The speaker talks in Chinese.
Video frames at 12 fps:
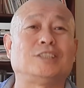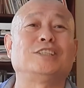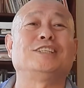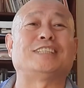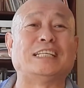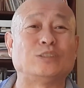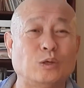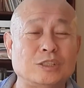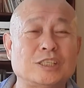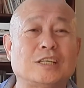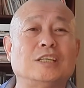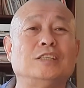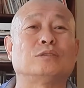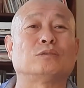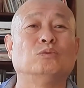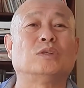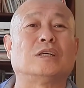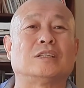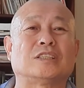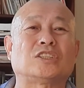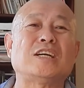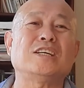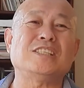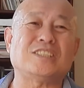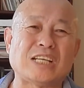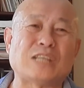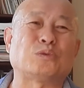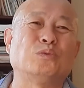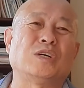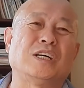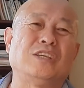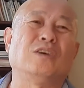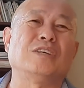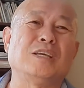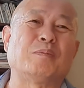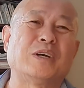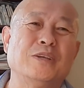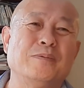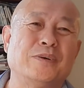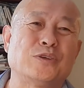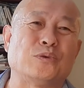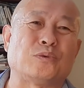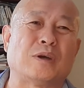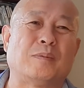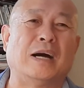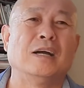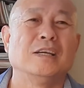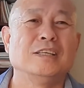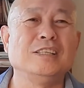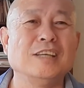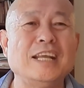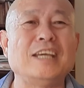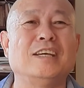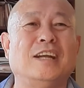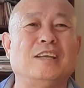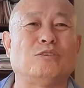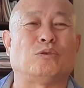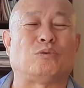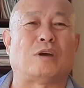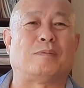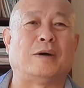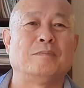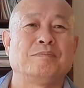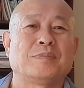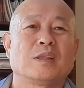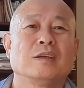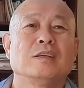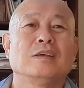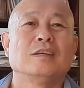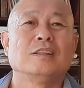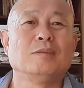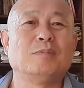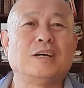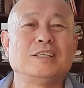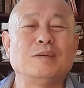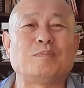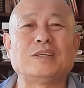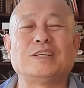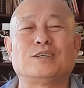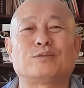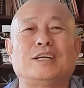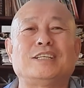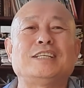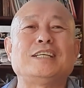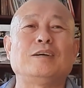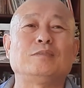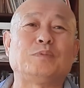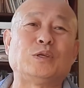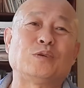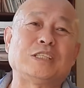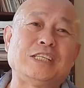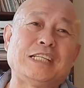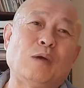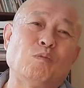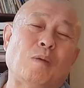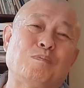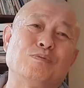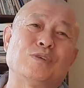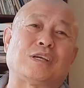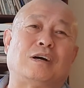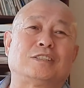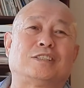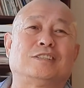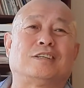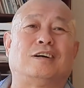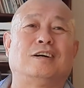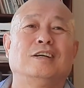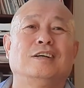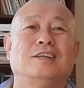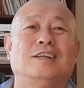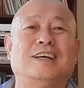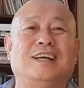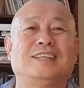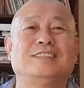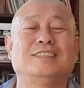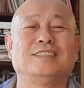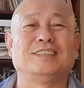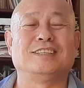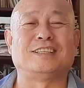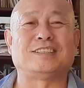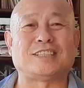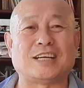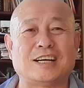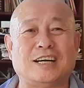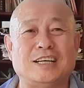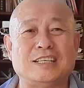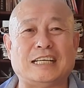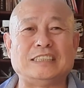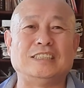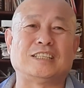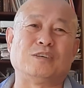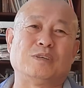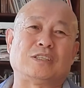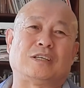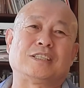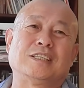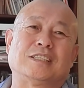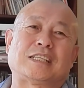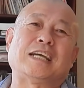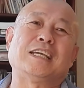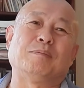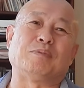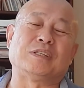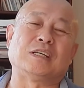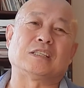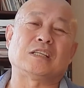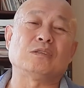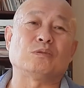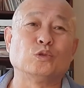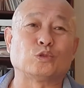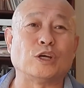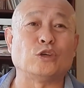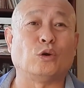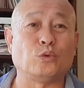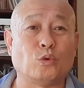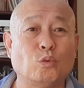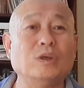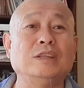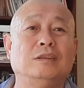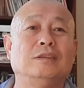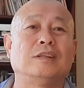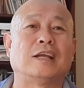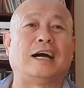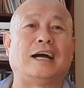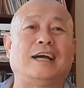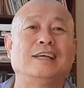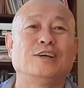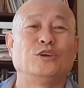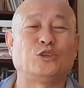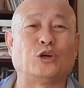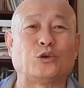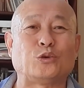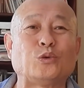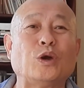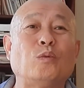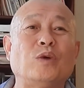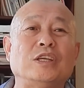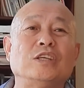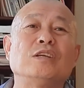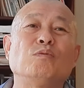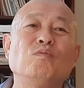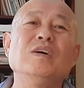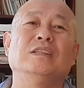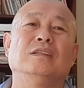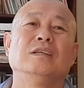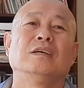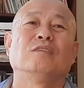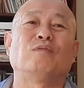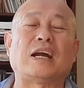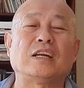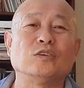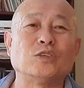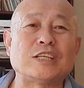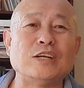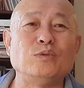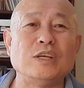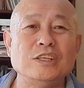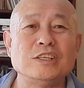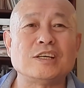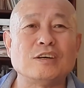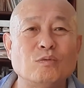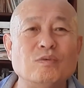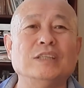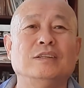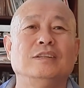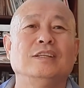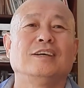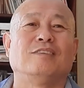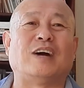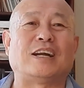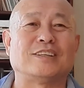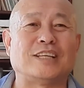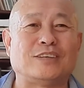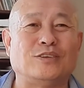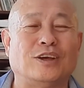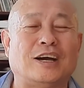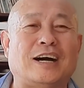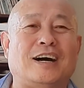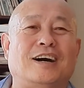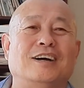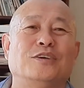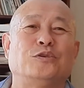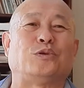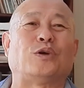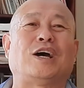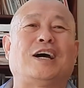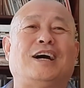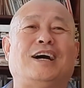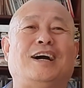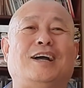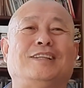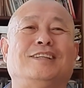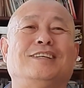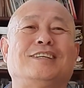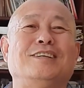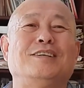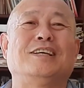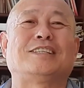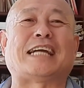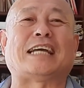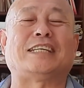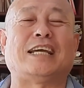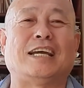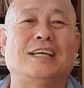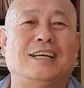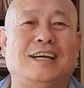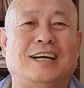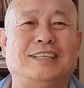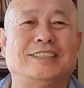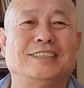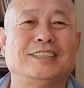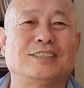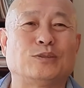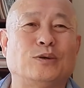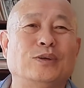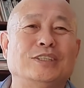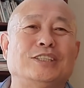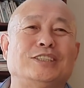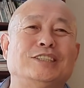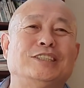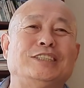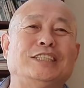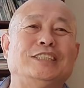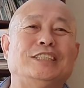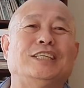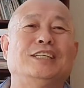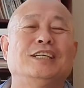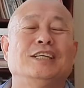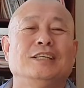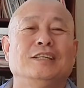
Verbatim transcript: 其实人都是可以综合的，但是你再综合，你要一门一门去学嘛，一类一类去学嘛。那么你不能说人家，比如说今天我不想知道，哎，呃，这个，哎，你跟我讲这个，他也不那个，他总所以要有问，哎，叫学问，你得问完了，后针对你这个问完了再去啊学啊，给你展现啊这些所谓的知识信息。